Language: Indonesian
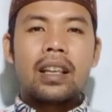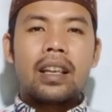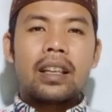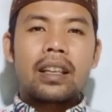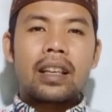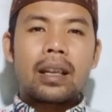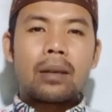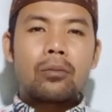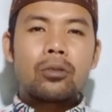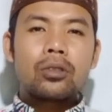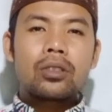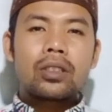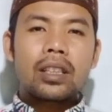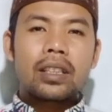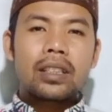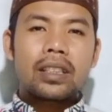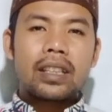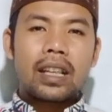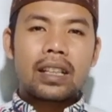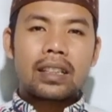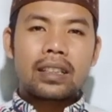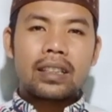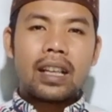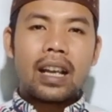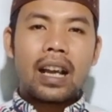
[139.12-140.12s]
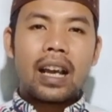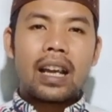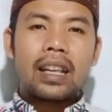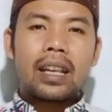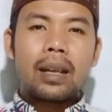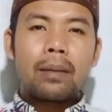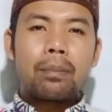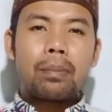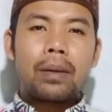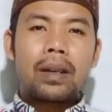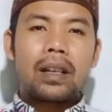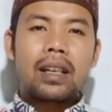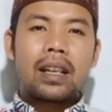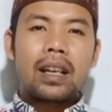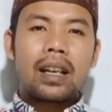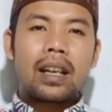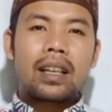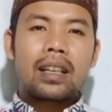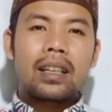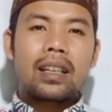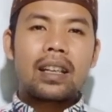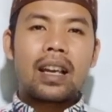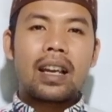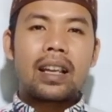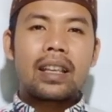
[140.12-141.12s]
Namun ternyata ada
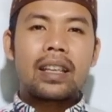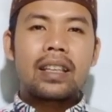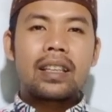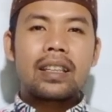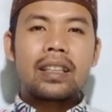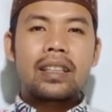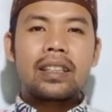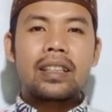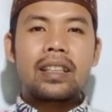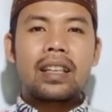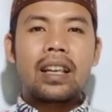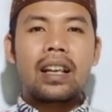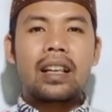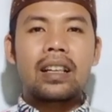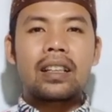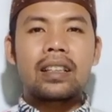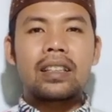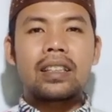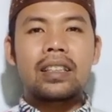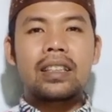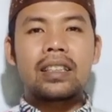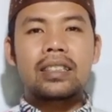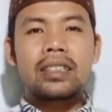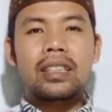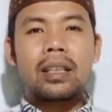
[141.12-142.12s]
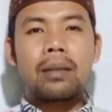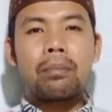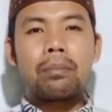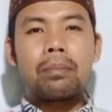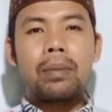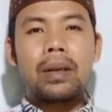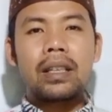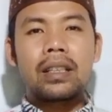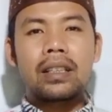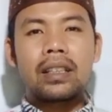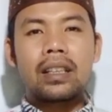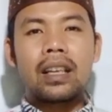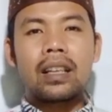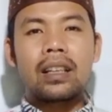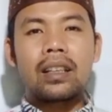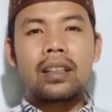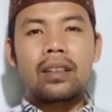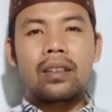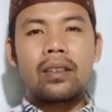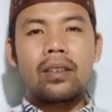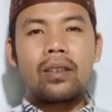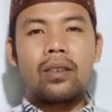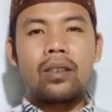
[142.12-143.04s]
pandangan lain yang disampaikan